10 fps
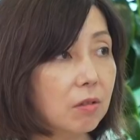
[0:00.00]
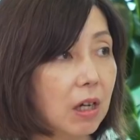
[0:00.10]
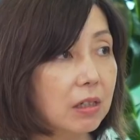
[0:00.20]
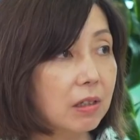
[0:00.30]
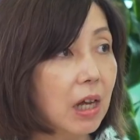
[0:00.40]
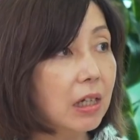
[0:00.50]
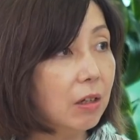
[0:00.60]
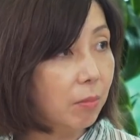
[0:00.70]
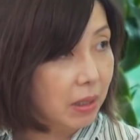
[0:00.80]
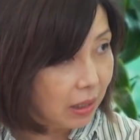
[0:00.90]
会社は
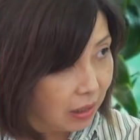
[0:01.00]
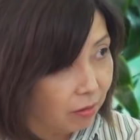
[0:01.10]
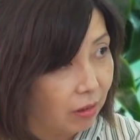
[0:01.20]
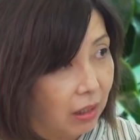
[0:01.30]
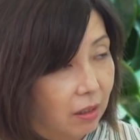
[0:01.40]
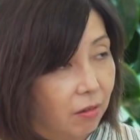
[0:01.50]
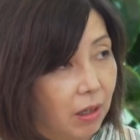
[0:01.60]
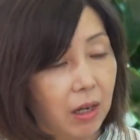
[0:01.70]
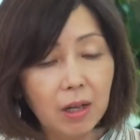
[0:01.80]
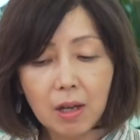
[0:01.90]
何を目指しているのかっていう
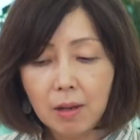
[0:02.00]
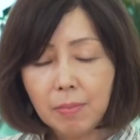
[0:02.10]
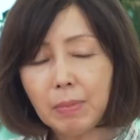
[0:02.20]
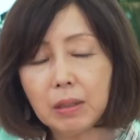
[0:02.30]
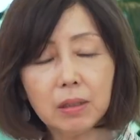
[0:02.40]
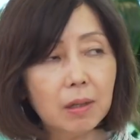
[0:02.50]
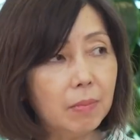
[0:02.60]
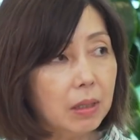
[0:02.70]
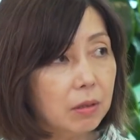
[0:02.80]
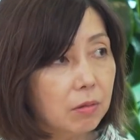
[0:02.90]
のが、まあ、末
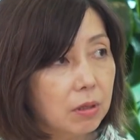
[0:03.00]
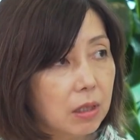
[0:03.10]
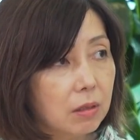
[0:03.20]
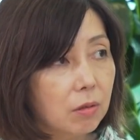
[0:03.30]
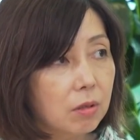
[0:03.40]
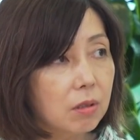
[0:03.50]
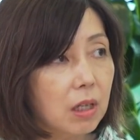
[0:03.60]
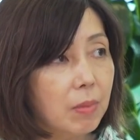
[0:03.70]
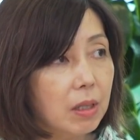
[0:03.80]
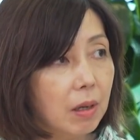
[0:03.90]
端までその浸透する
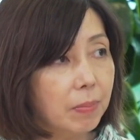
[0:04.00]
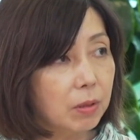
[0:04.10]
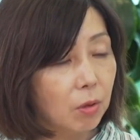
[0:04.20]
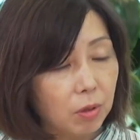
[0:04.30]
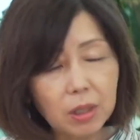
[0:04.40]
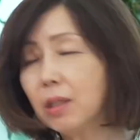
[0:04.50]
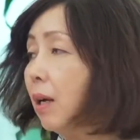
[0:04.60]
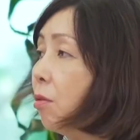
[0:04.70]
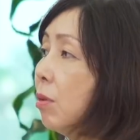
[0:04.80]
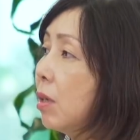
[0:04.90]
ためにやっぱりそういっ
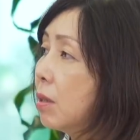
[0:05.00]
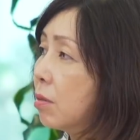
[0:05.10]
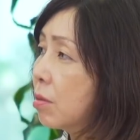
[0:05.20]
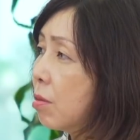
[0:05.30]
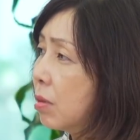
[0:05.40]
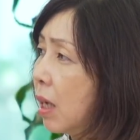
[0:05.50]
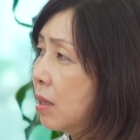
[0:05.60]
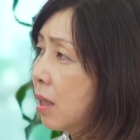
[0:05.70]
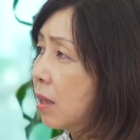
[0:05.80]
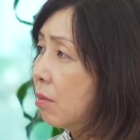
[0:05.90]
たコミュニケーションすごく
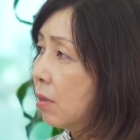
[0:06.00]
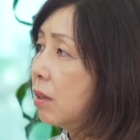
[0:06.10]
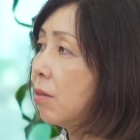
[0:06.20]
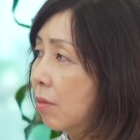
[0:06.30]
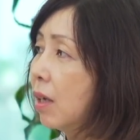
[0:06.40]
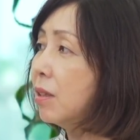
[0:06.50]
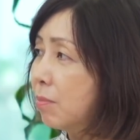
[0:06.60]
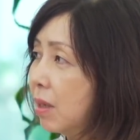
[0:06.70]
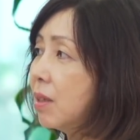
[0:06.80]
大事なんだろうなっていうのを感じます、うんう